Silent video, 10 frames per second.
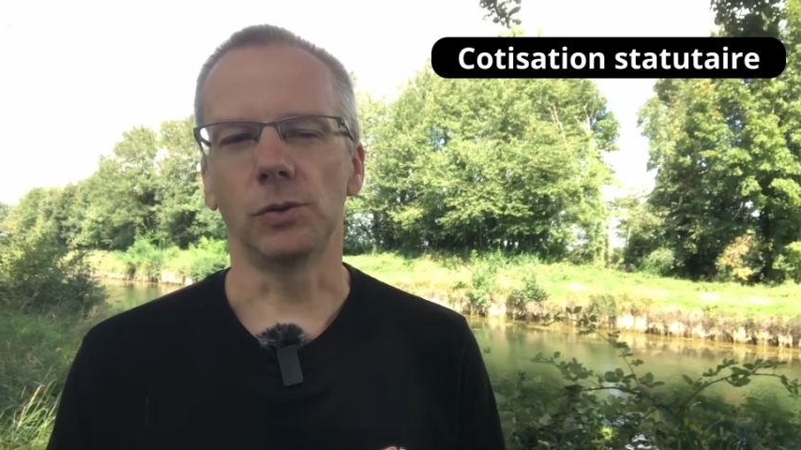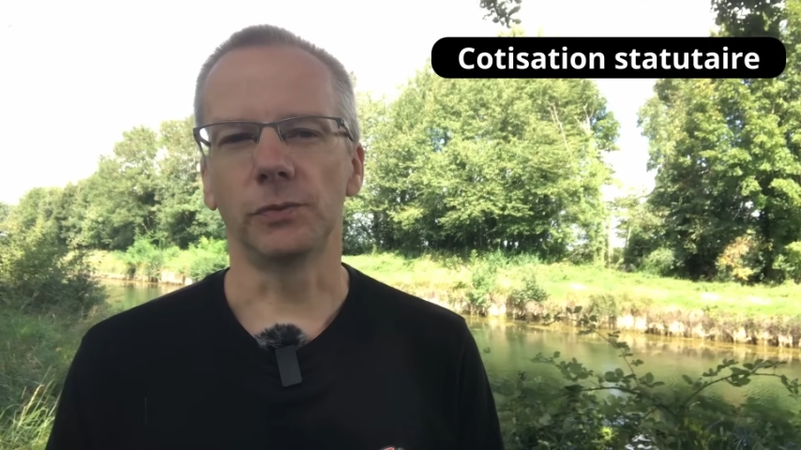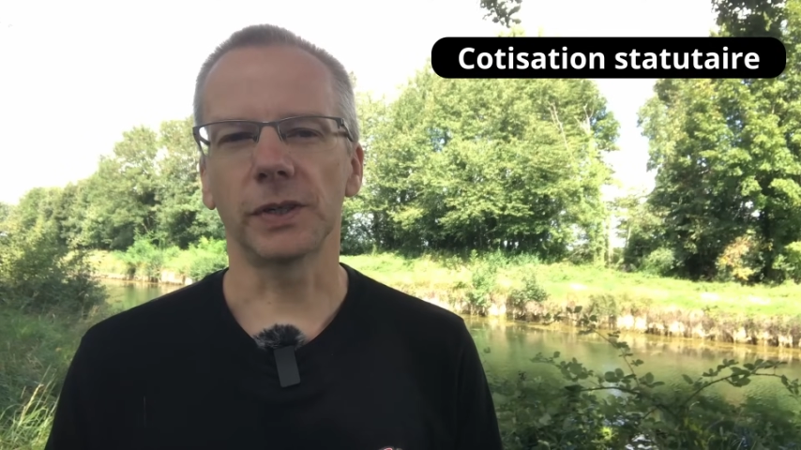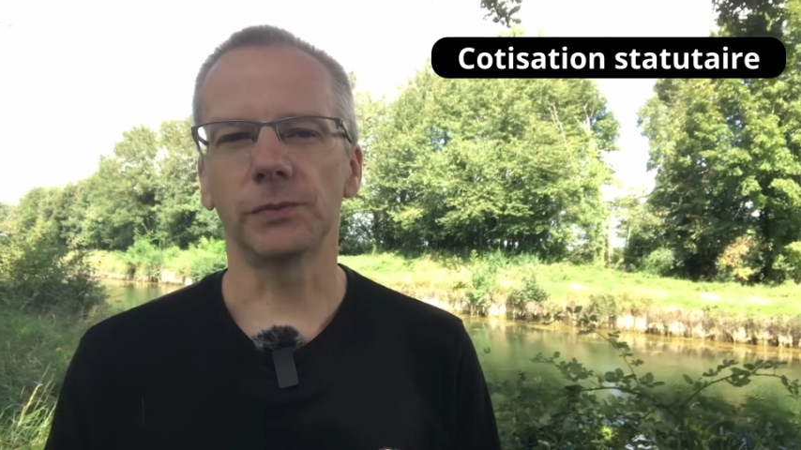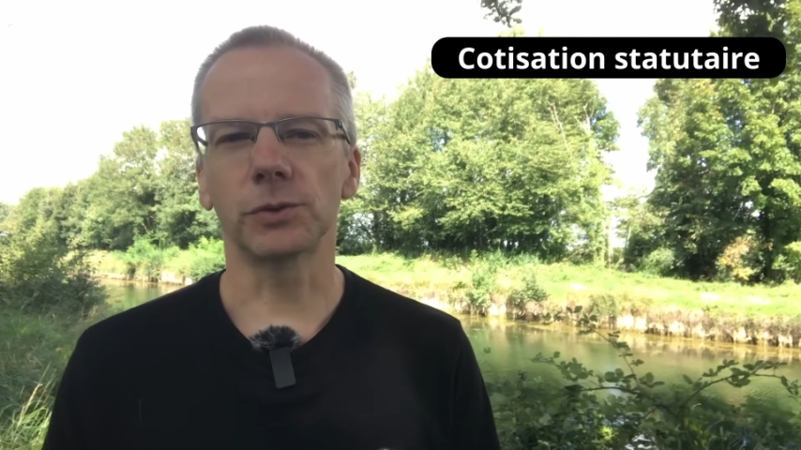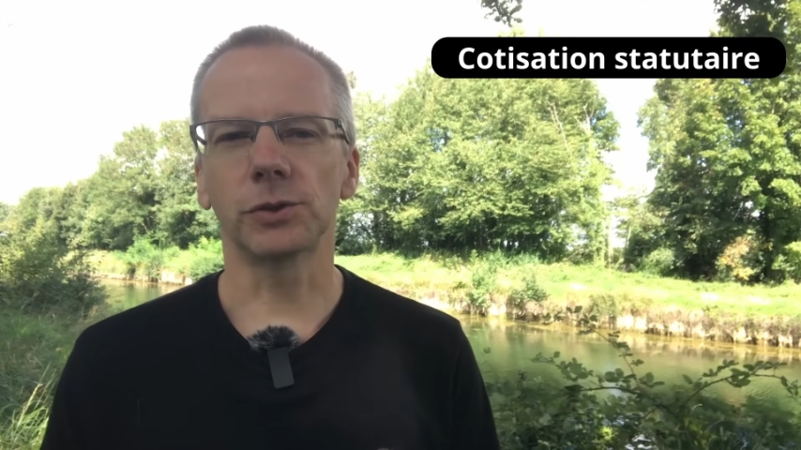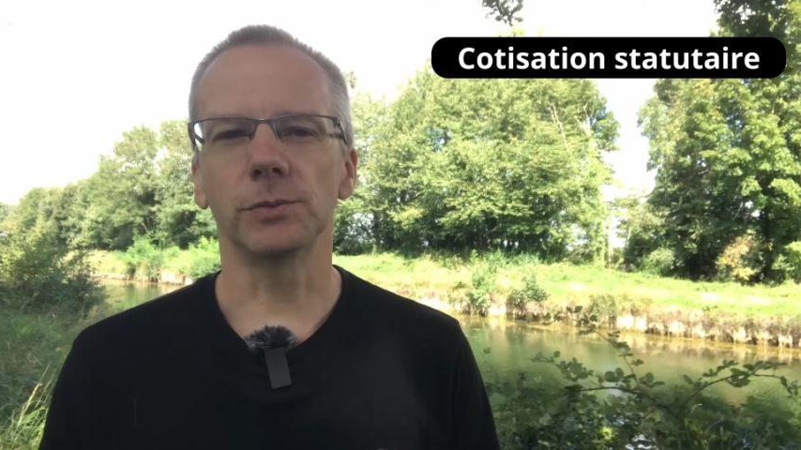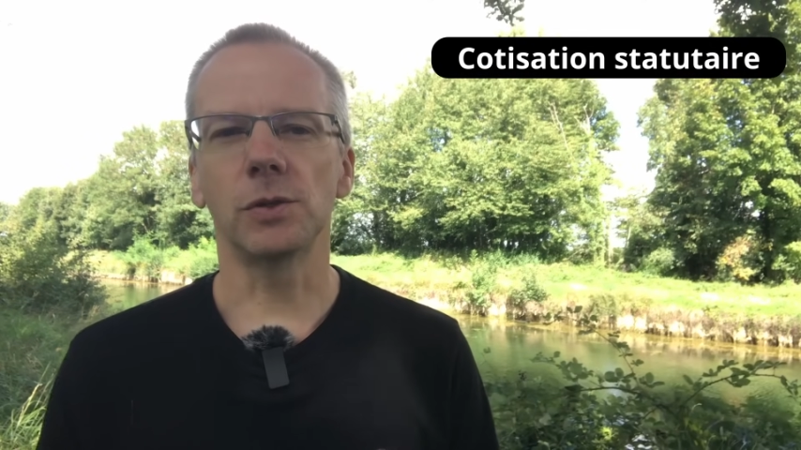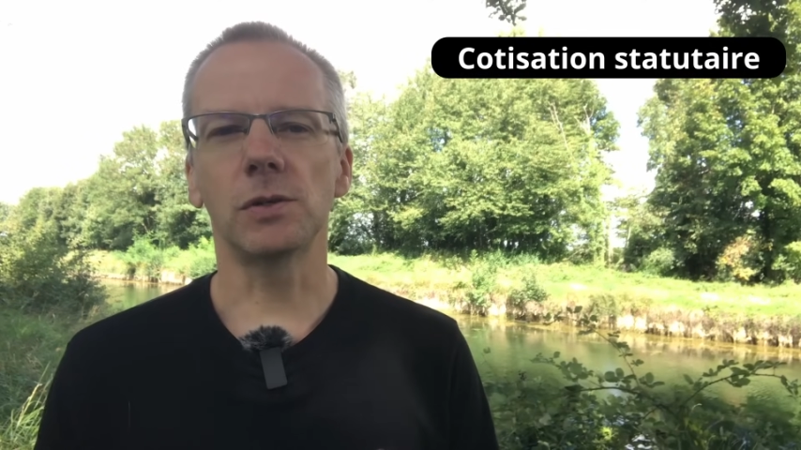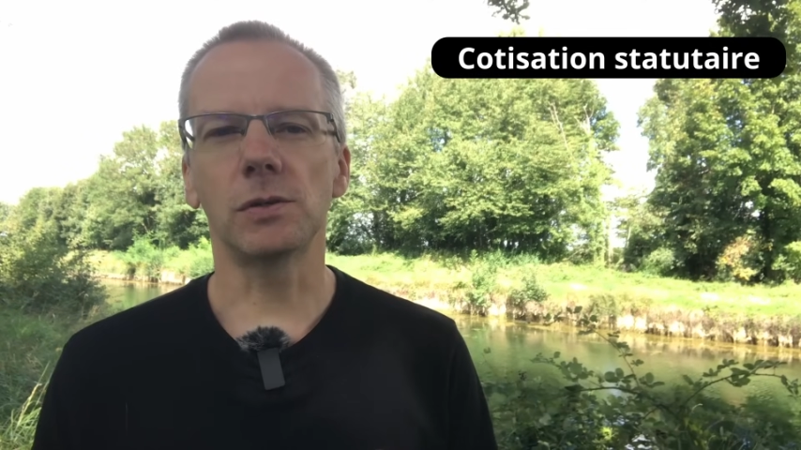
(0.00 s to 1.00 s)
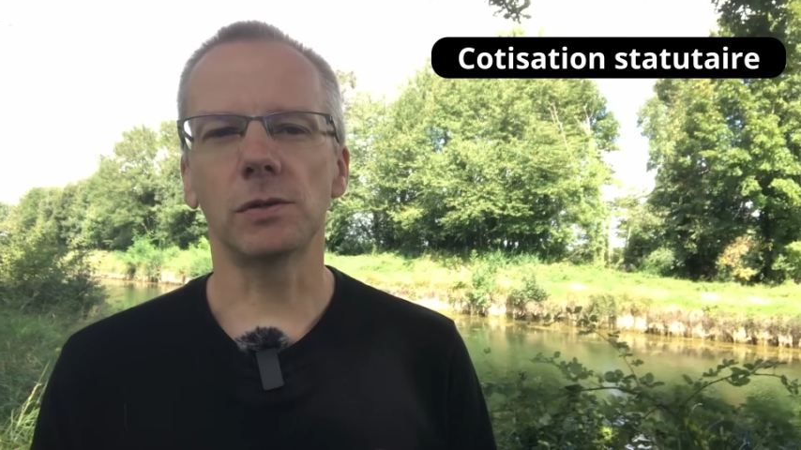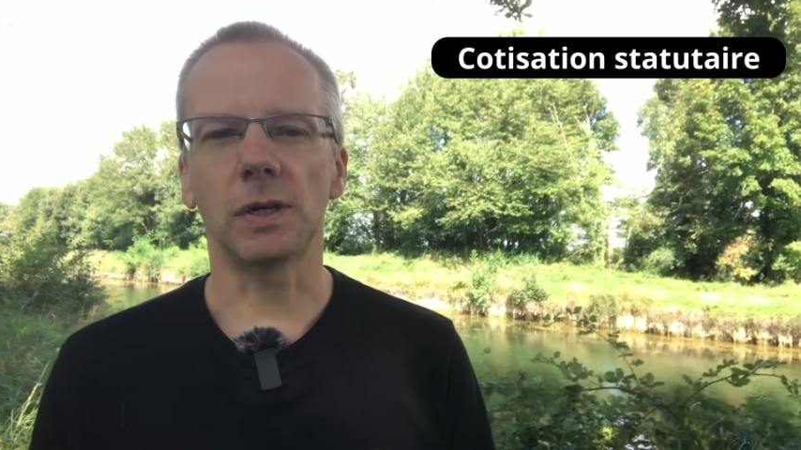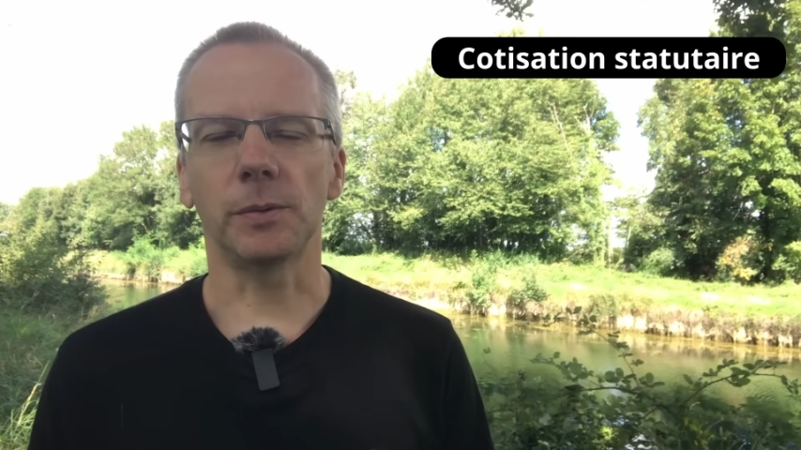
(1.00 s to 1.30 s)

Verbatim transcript: aux frais de fonctionnement,